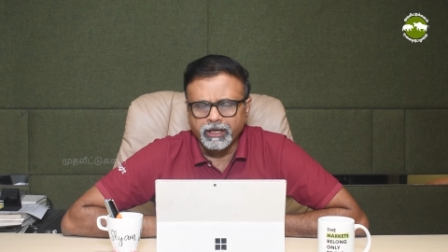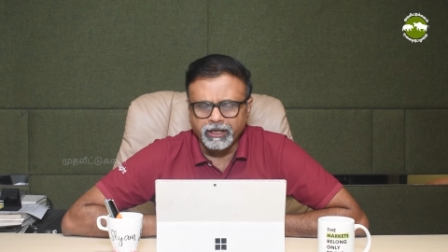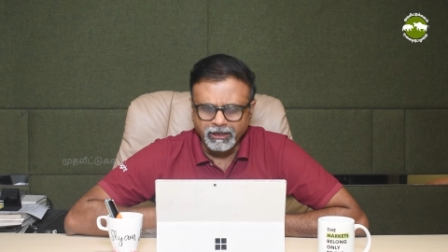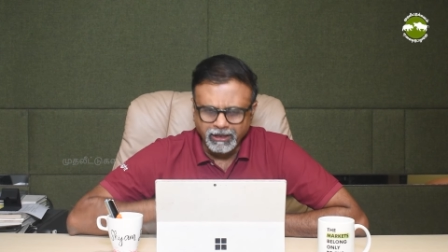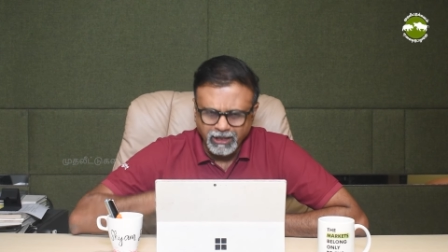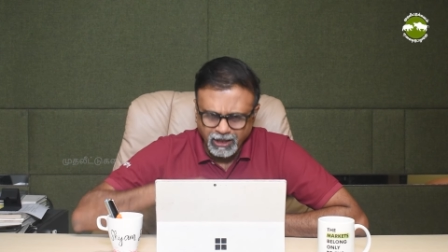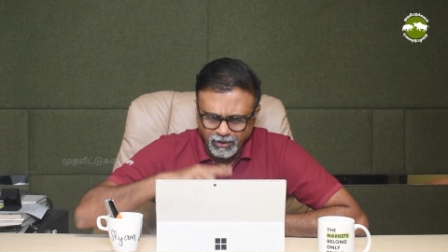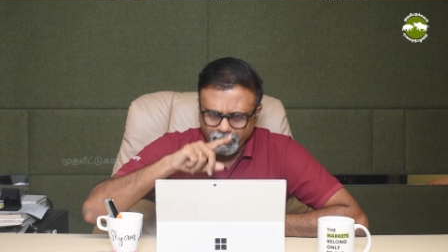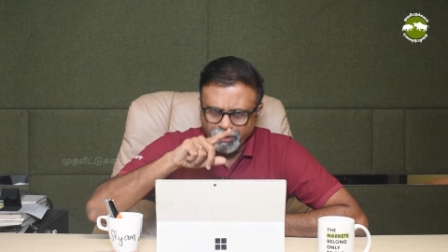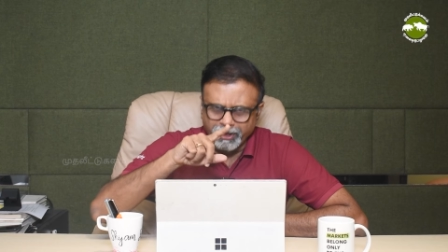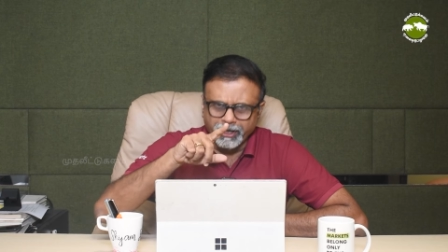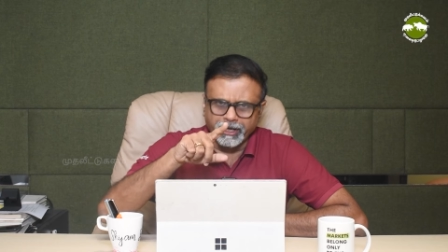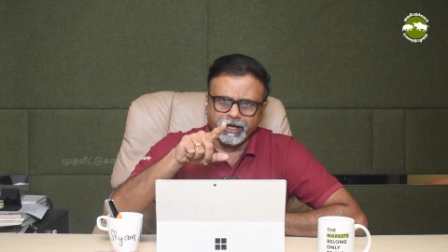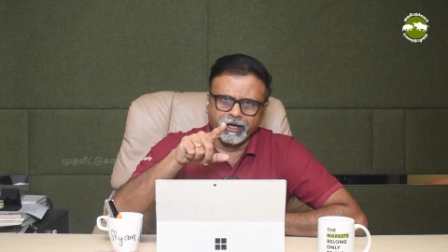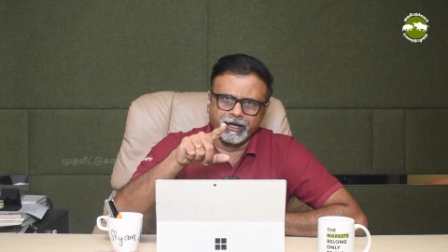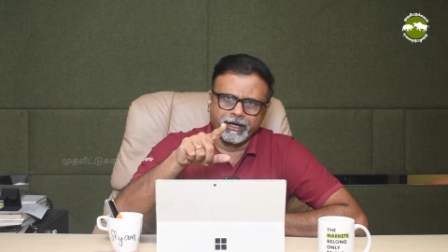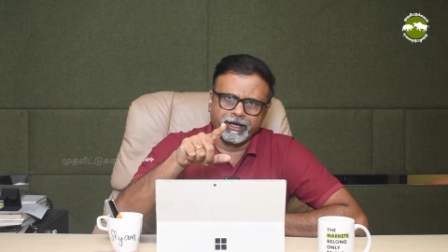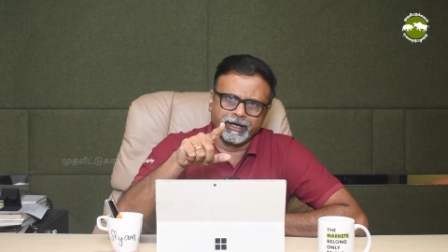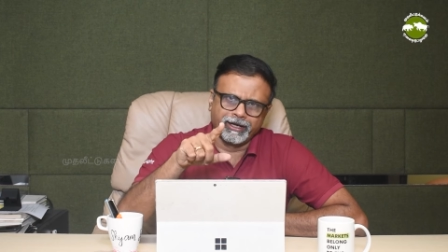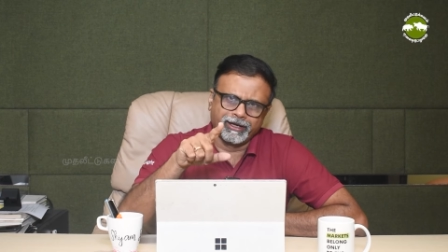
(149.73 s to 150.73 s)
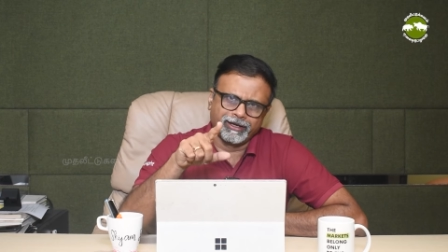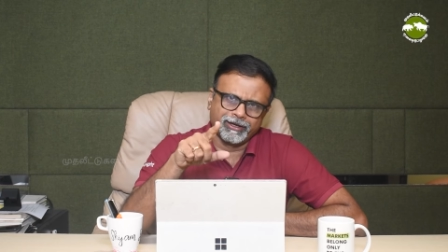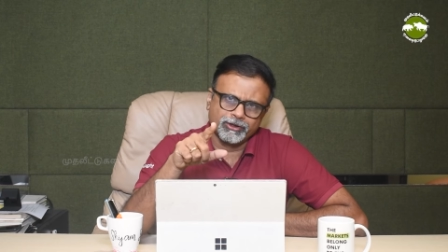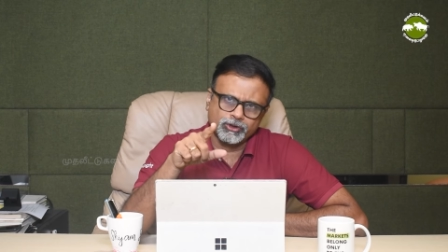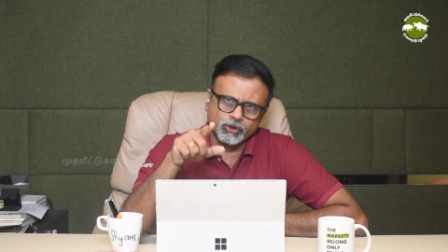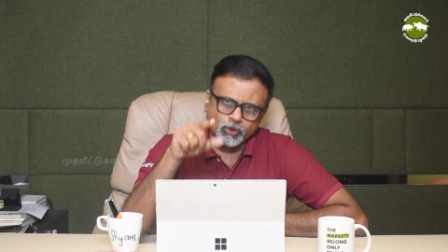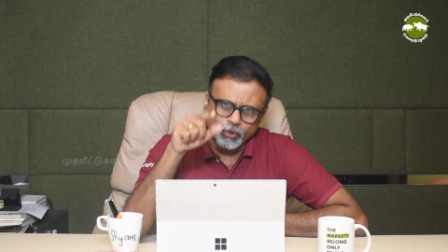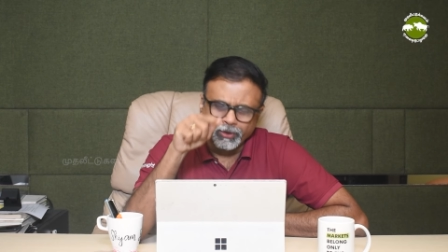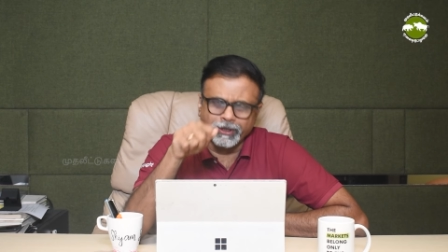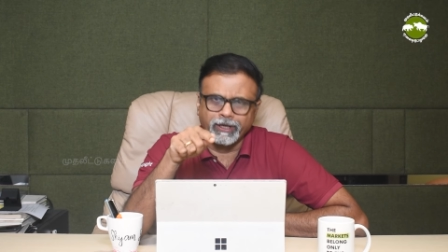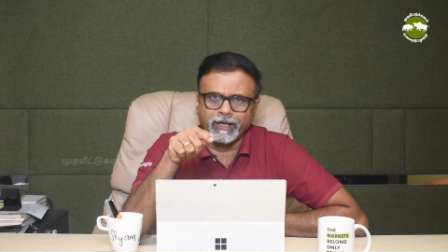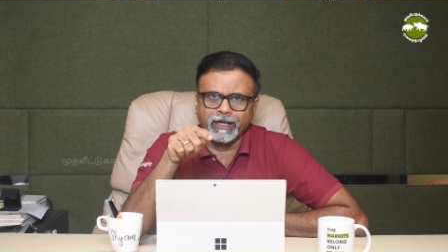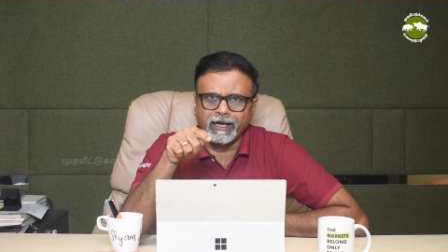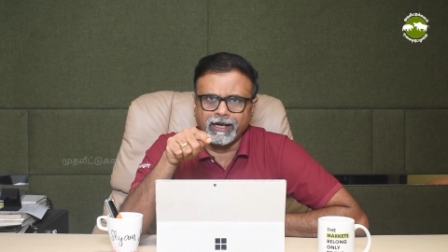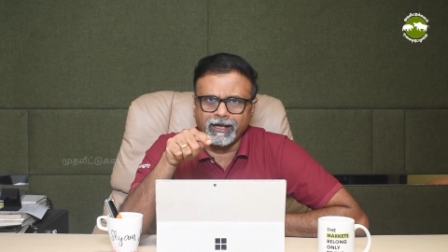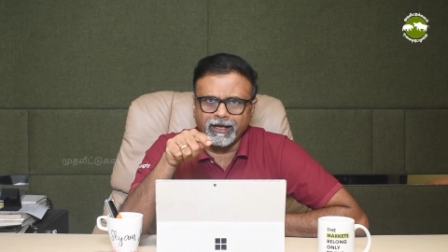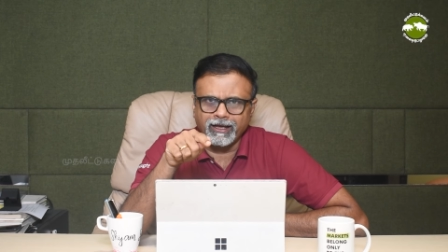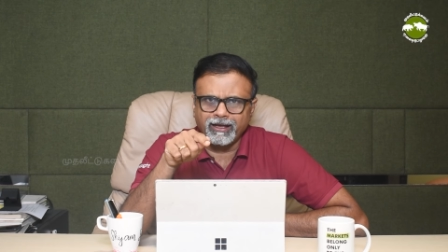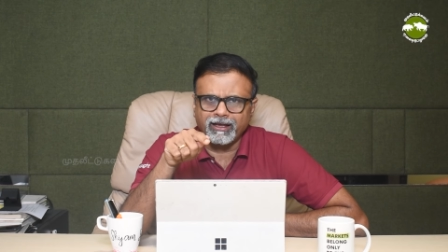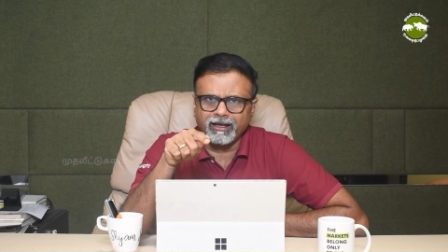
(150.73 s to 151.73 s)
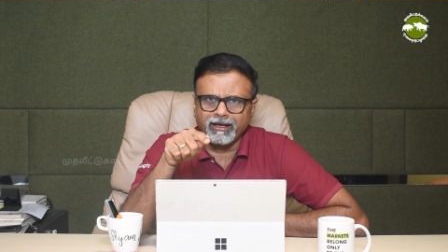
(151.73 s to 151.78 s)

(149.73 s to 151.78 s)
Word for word: இந்த ஒரு சூழ்நிலையில